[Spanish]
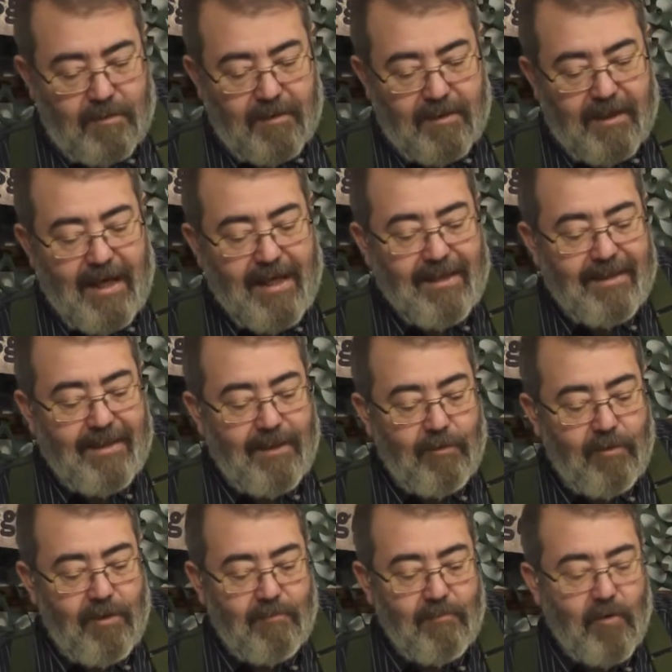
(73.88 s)

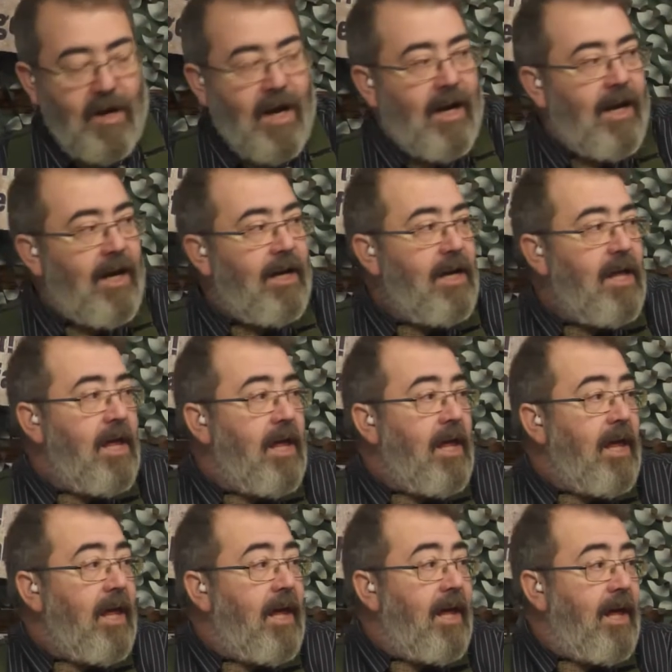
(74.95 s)
Cándido y Morala.
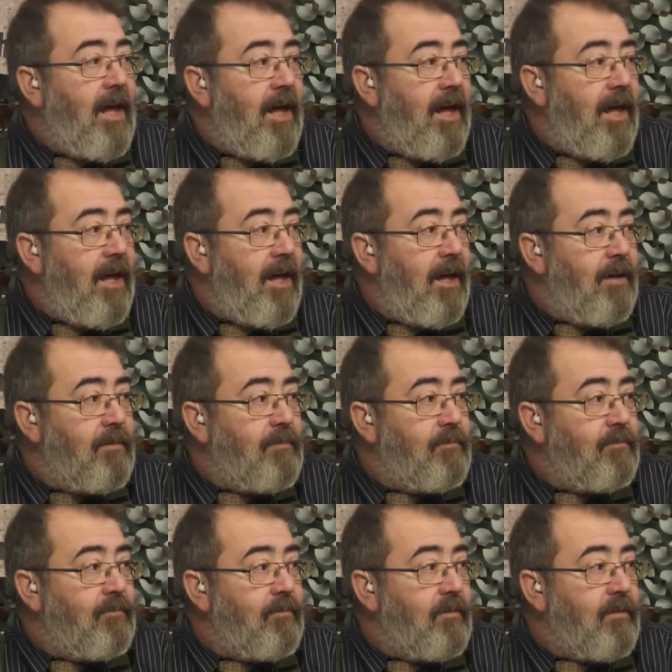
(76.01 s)

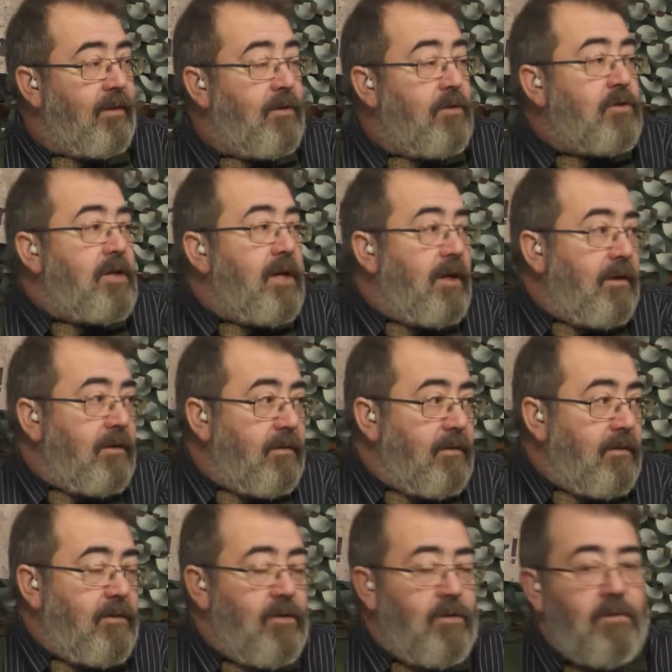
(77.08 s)
Eh, no sé,
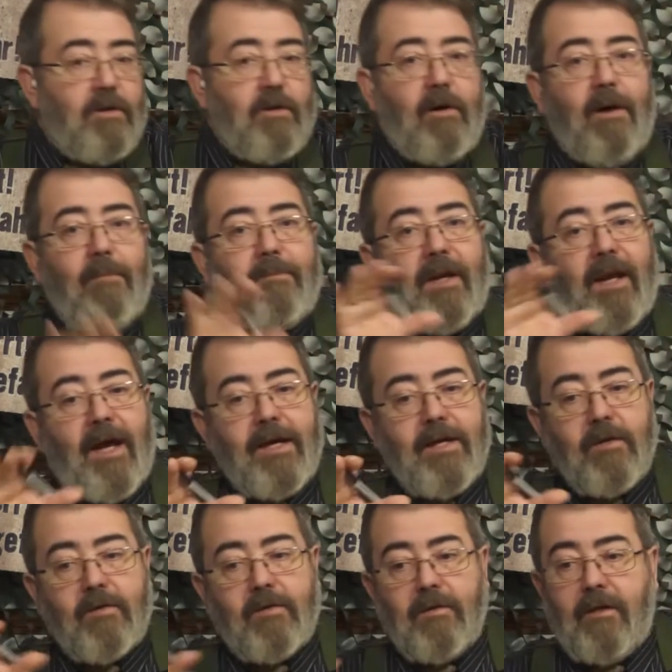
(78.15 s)
yo veo a
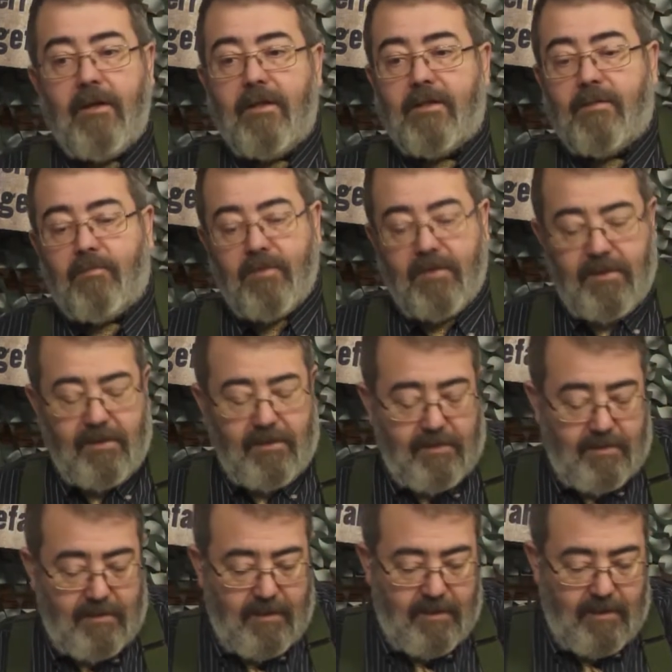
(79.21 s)
Pelayo y después
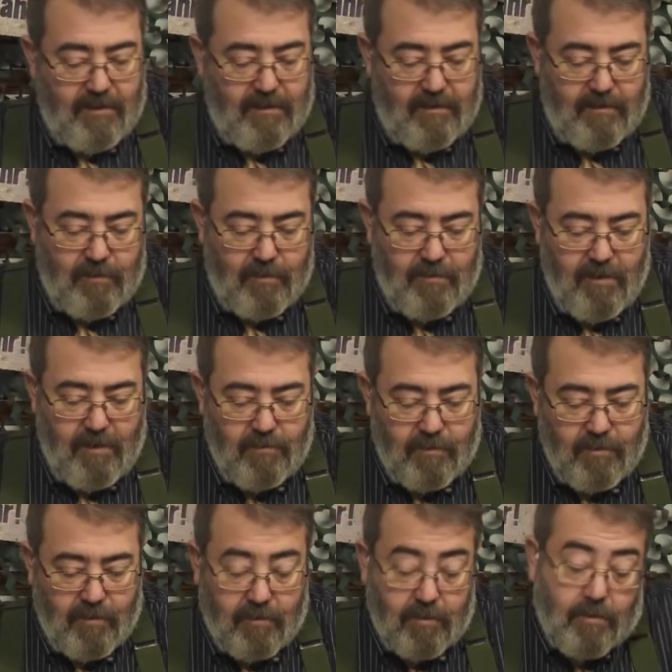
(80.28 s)
os veo a
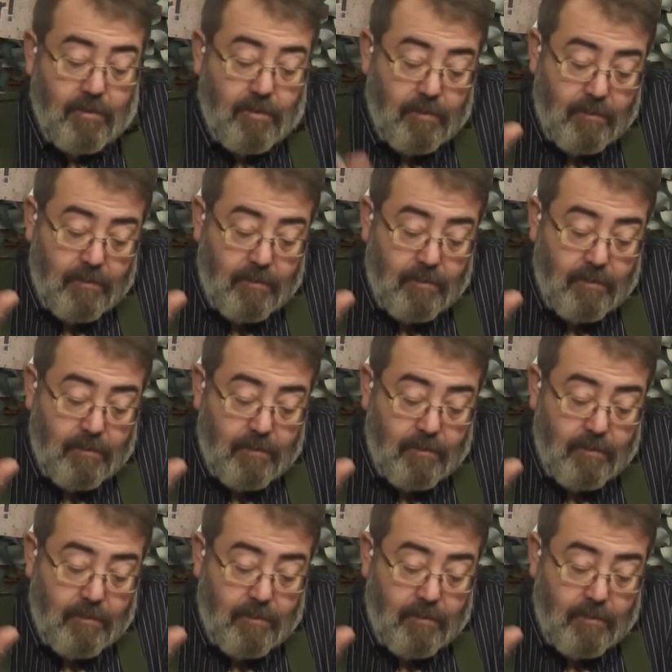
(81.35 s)
vosotros.